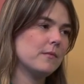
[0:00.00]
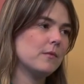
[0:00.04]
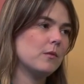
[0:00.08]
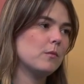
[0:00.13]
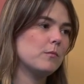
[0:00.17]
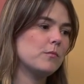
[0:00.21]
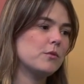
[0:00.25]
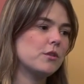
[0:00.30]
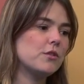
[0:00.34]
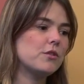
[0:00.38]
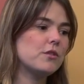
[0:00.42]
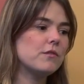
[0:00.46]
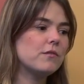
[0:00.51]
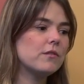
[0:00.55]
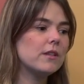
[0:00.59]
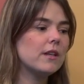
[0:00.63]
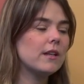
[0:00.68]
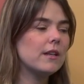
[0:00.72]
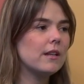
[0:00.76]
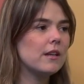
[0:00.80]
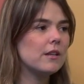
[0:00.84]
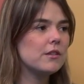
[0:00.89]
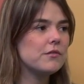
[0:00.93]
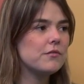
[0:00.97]
O objetivo, na
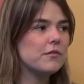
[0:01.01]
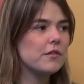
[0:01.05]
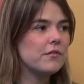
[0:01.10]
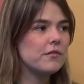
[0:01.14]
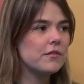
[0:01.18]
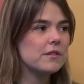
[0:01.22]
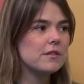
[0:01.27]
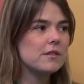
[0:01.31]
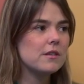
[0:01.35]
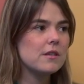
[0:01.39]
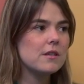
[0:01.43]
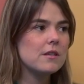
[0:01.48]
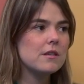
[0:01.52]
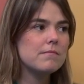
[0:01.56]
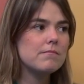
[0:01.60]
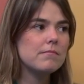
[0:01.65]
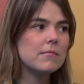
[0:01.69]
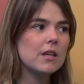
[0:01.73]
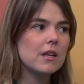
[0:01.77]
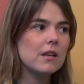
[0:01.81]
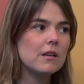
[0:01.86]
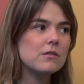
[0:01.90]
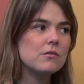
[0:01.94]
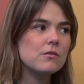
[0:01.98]
realidade, foi fazer
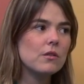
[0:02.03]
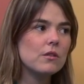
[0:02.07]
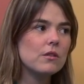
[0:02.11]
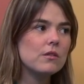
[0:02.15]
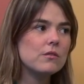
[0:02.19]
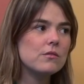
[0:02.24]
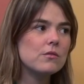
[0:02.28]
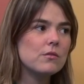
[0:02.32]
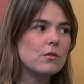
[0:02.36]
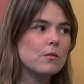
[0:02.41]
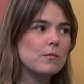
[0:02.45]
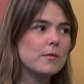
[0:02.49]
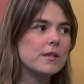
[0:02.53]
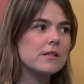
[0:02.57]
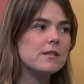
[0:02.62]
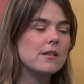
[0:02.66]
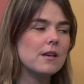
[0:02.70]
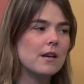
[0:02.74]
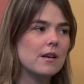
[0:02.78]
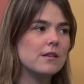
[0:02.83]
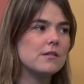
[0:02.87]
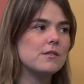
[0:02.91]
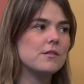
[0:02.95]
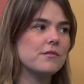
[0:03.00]
relações
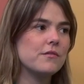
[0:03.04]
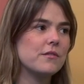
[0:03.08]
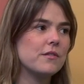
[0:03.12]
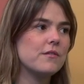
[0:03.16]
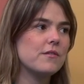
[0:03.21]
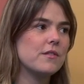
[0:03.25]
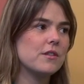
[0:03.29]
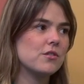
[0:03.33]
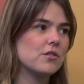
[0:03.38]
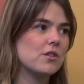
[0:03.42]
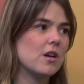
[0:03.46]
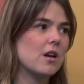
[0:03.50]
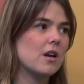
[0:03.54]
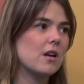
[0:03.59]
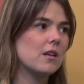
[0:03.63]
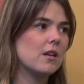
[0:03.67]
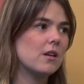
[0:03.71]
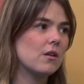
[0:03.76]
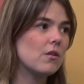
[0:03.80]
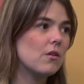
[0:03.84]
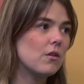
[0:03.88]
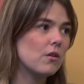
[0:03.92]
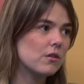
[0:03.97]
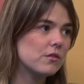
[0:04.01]
comerciais. Eu fui viajar a
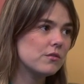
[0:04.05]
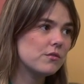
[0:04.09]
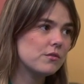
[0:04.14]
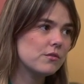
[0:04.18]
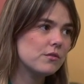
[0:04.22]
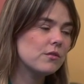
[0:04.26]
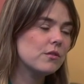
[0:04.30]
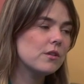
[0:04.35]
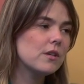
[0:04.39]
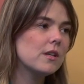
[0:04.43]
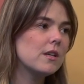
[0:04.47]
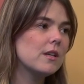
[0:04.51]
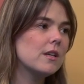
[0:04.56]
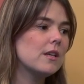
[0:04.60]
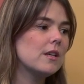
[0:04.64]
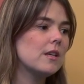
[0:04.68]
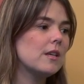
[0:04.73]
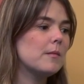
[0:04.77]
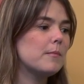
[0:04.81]
negócio uhum.